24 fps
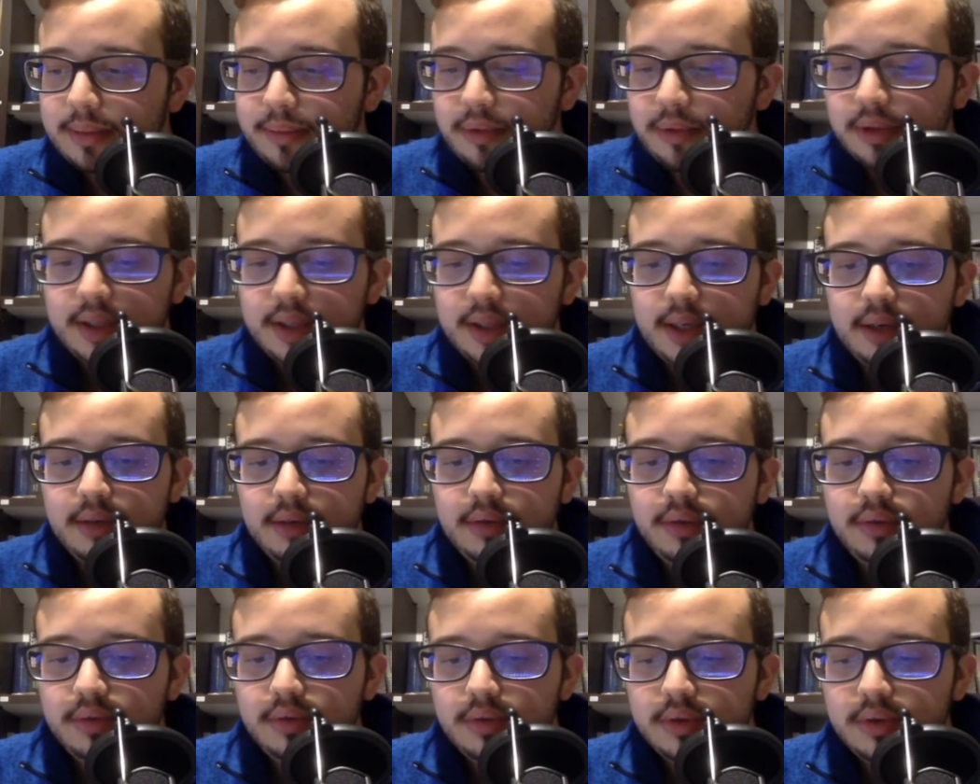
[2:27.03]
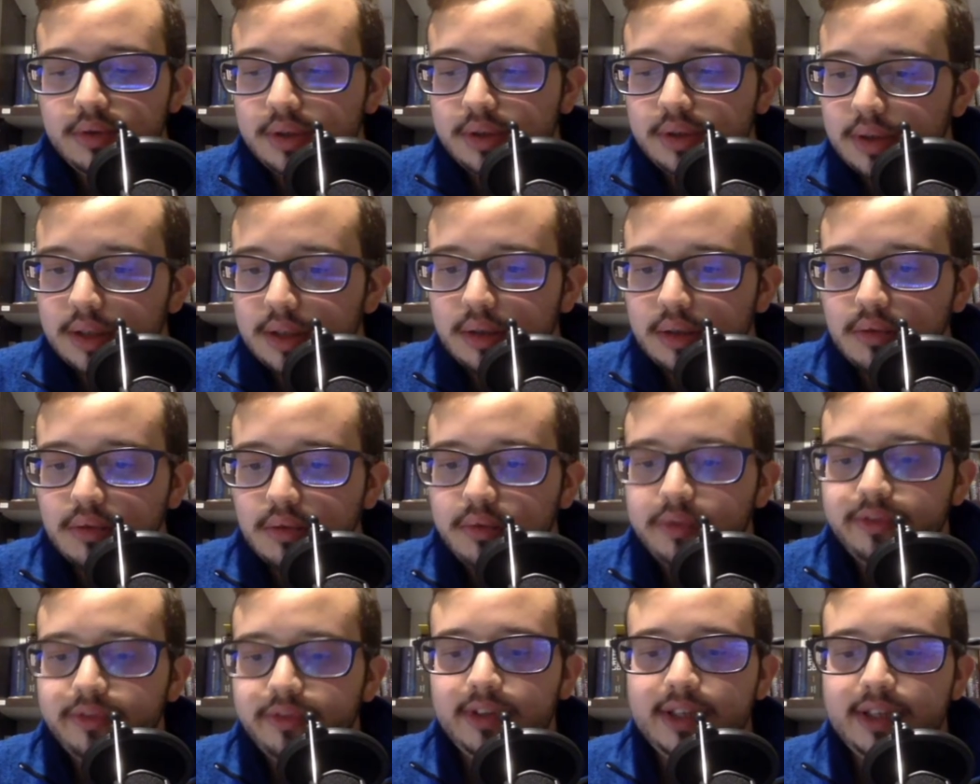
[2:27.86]
portare a conclusione
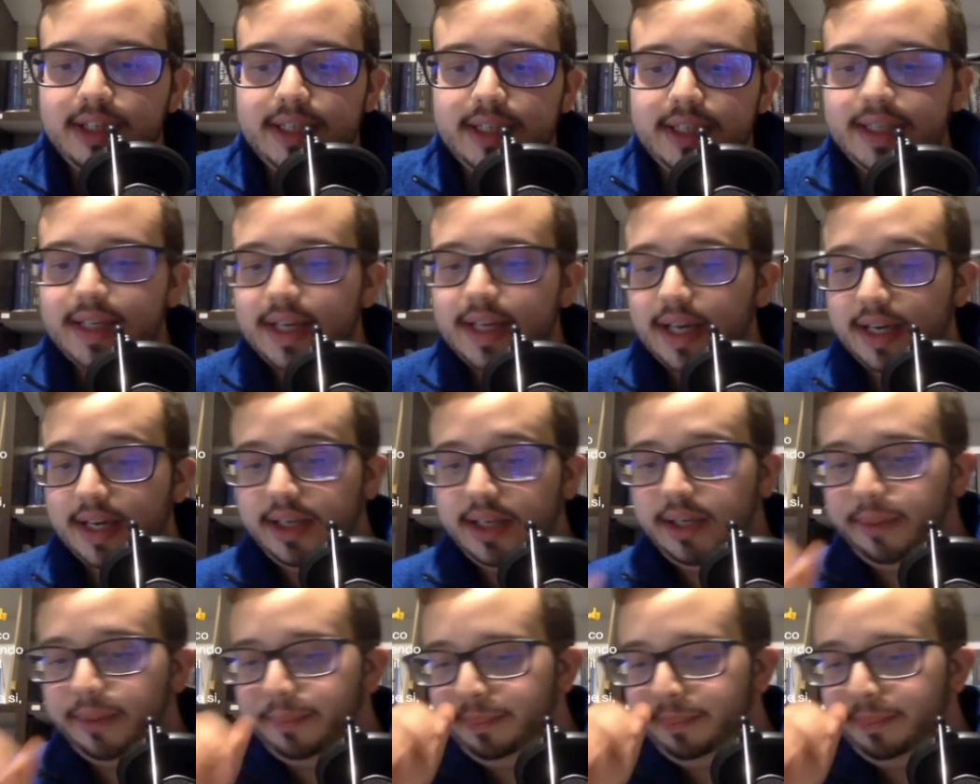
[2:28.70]
truffe e inganni.